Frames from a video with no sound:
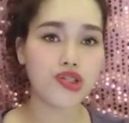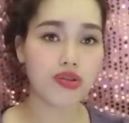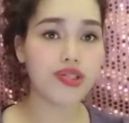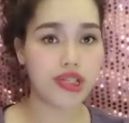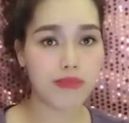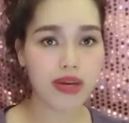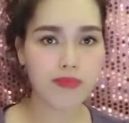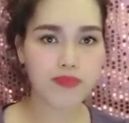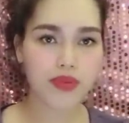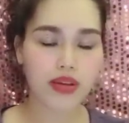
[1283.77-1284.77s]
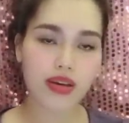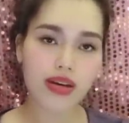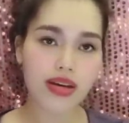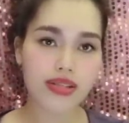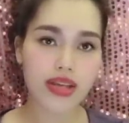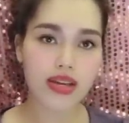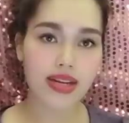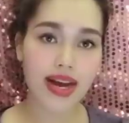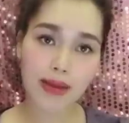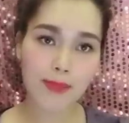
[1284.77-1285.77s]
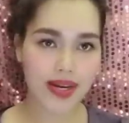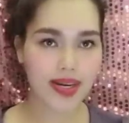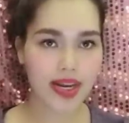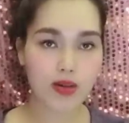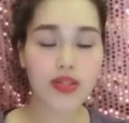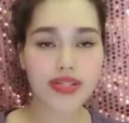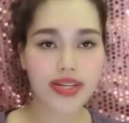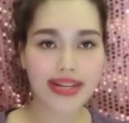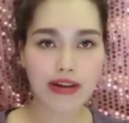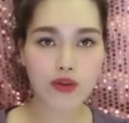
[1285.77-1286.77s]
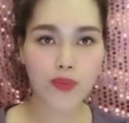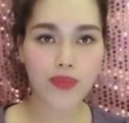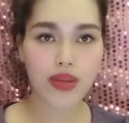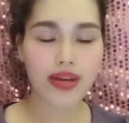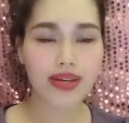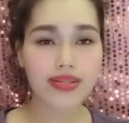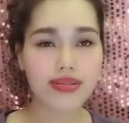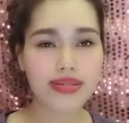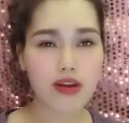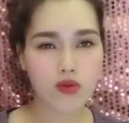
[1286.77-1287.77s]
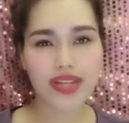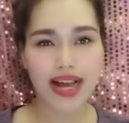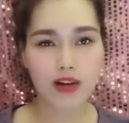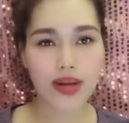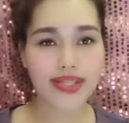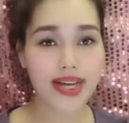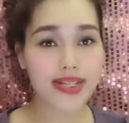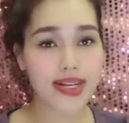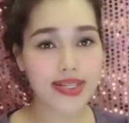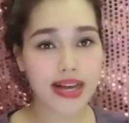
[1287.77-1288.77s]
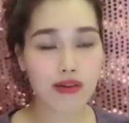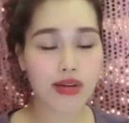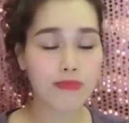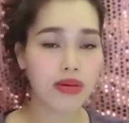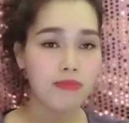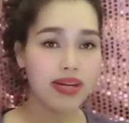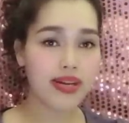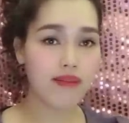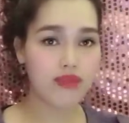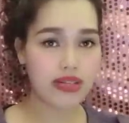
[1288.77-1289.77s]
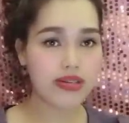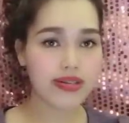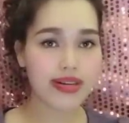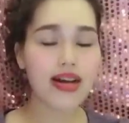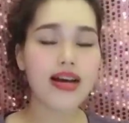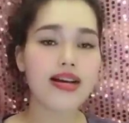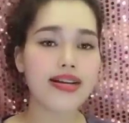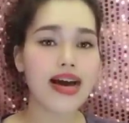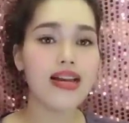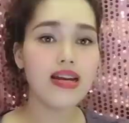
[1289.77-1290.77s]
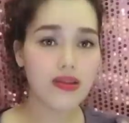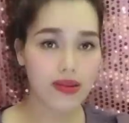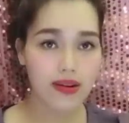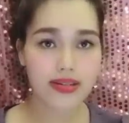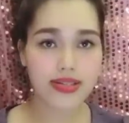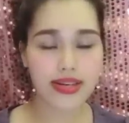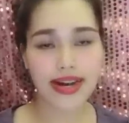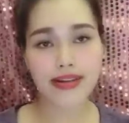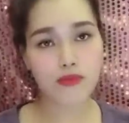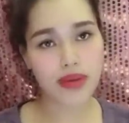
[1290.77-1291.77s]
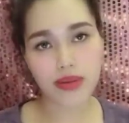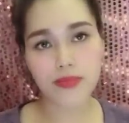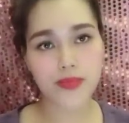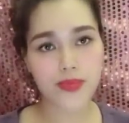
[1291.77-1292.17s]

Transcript: cho chị biết cái tên hai mặt này nó như thế nào. Cái sự đều giả của anh ta ra sao khi mười mấy năm về trước đã lừa chị gái của mình